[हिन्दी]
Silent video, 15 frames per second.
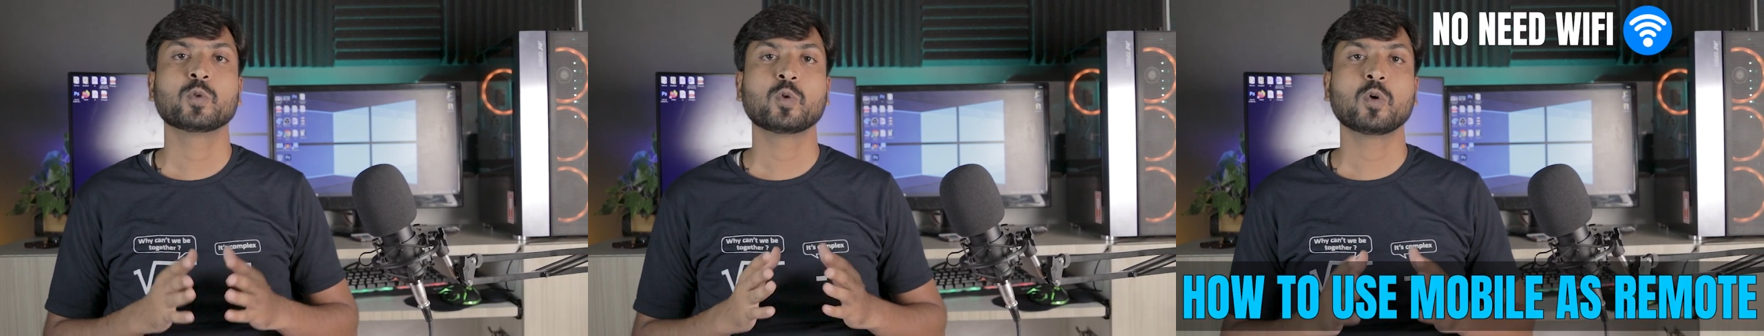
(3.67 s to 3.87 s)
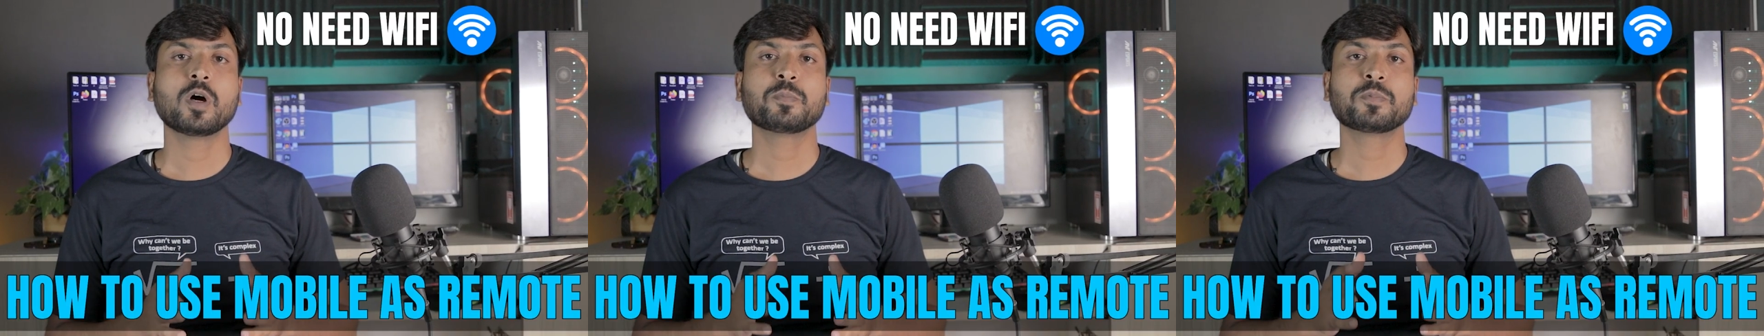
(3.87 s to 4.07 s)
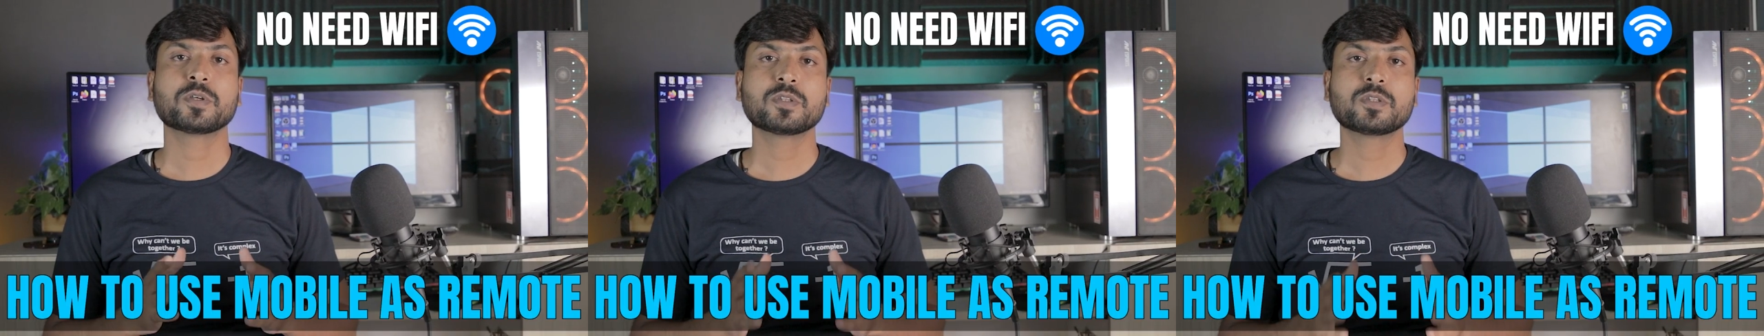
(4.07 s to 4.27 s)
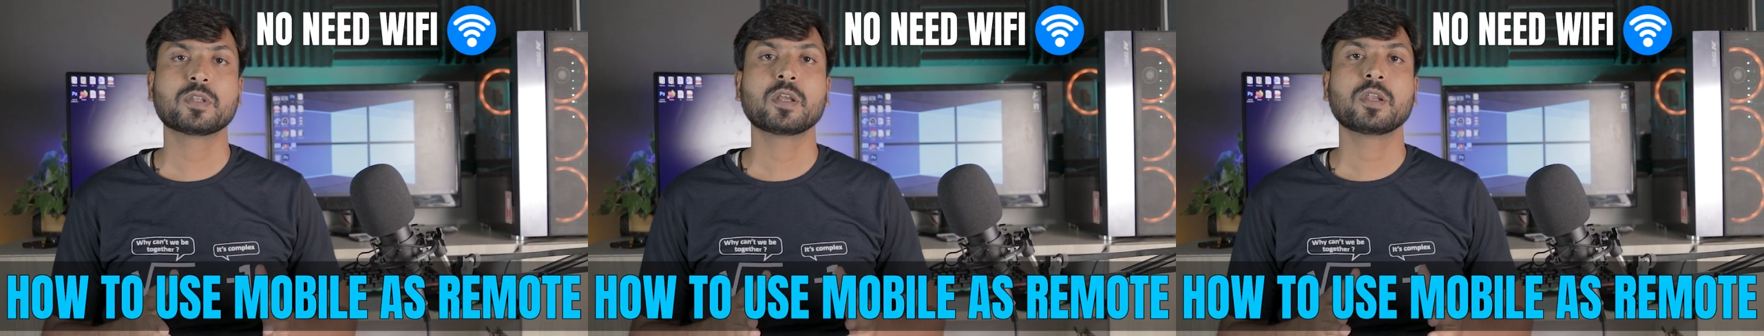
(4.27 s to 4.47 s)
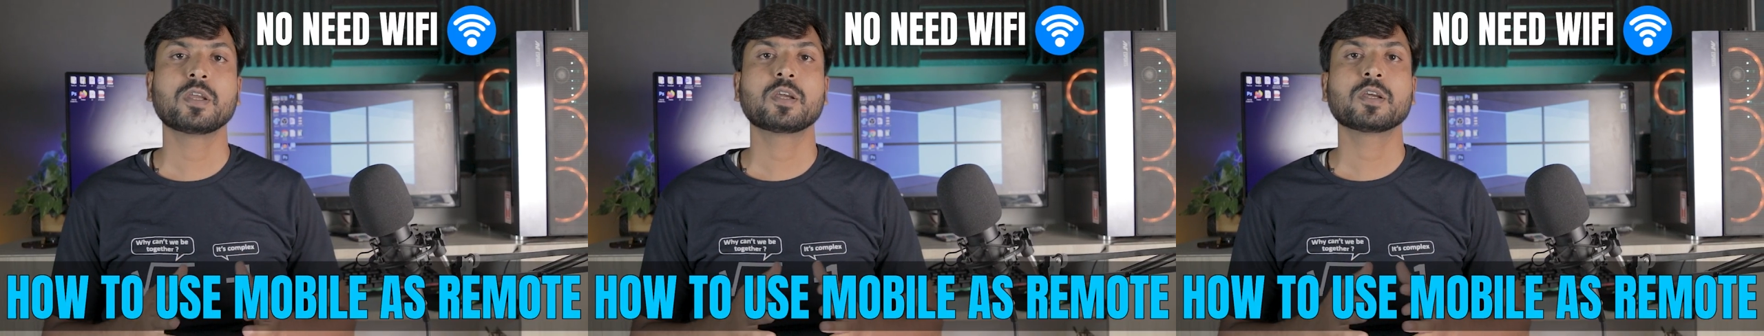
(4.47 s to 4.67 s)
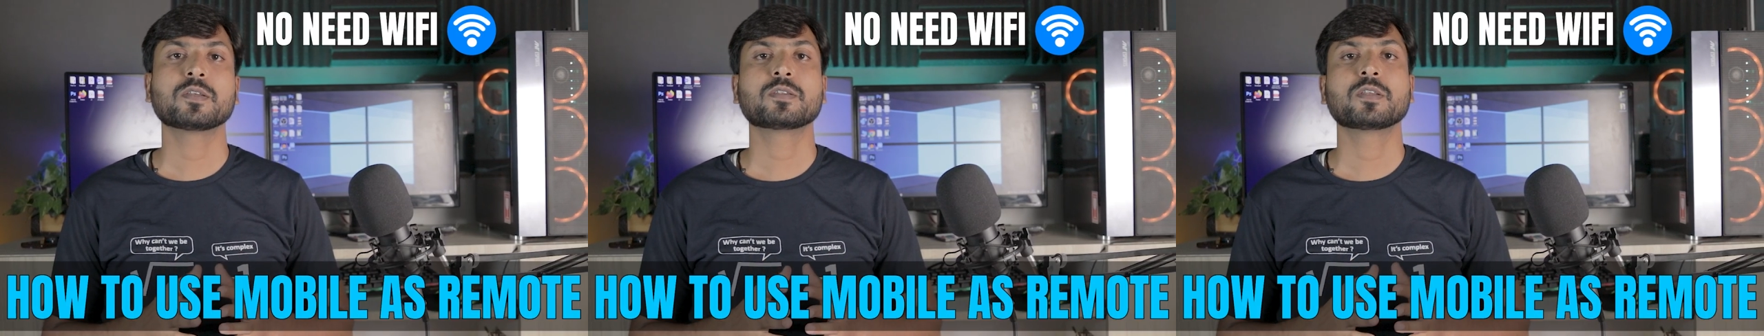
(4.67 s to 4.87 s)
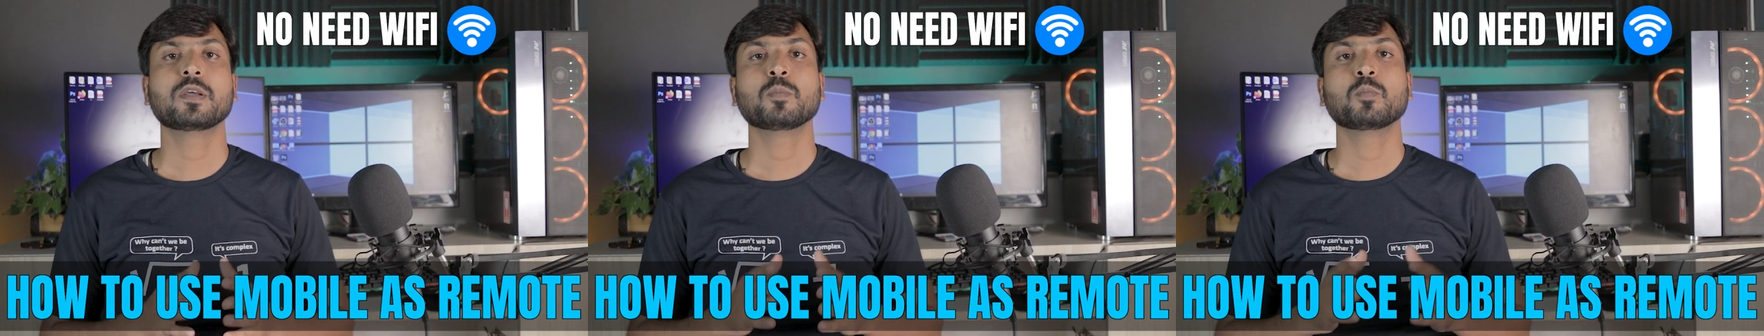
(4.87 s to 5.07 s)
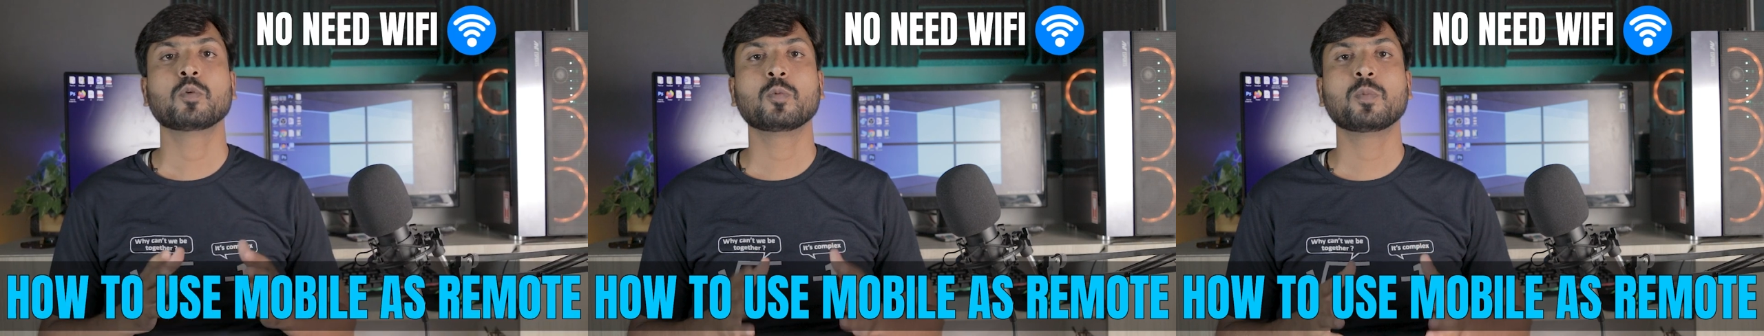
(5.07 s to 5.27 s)
तो आप किस तरीके
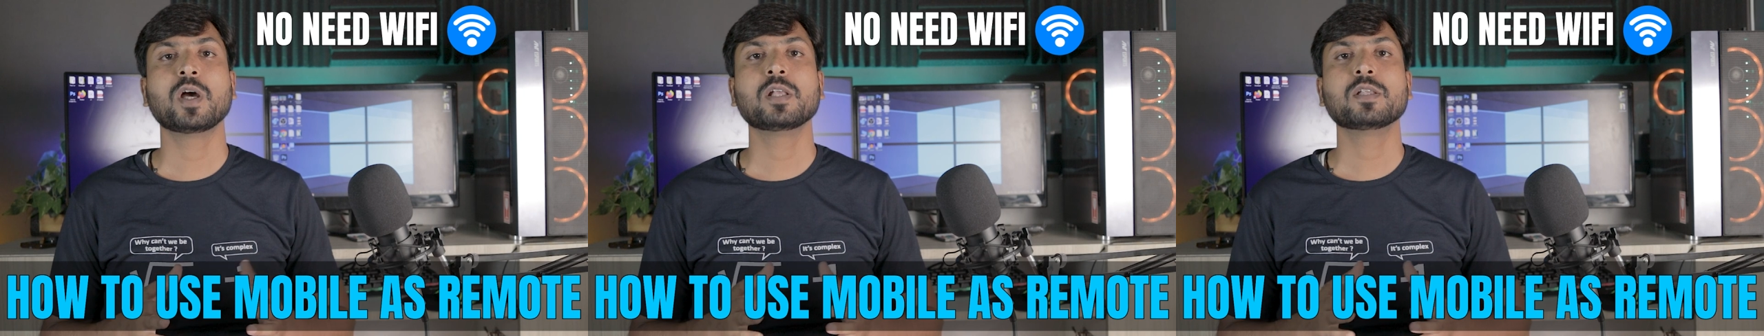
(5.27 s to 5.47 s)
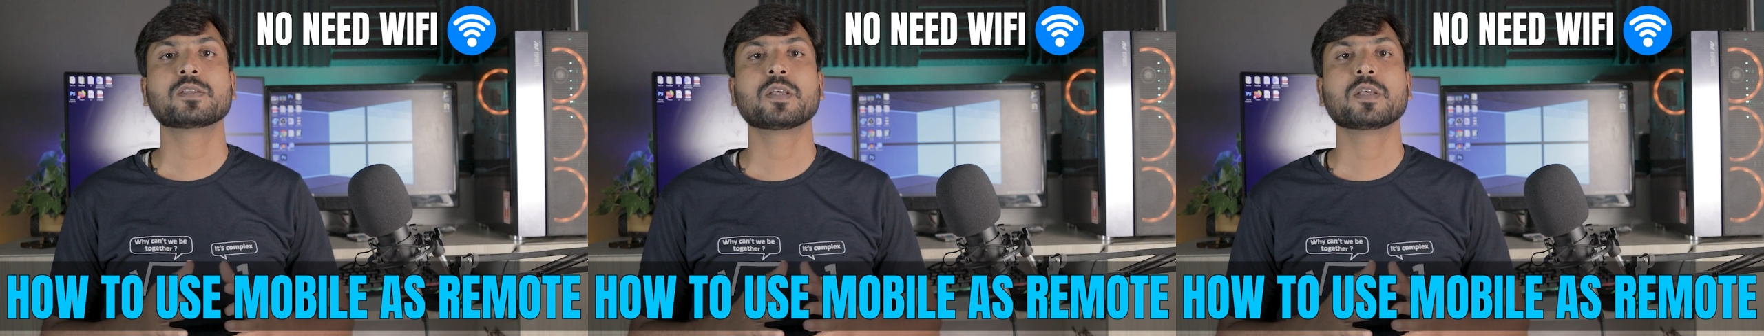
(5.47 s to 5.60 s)
से मोबाइल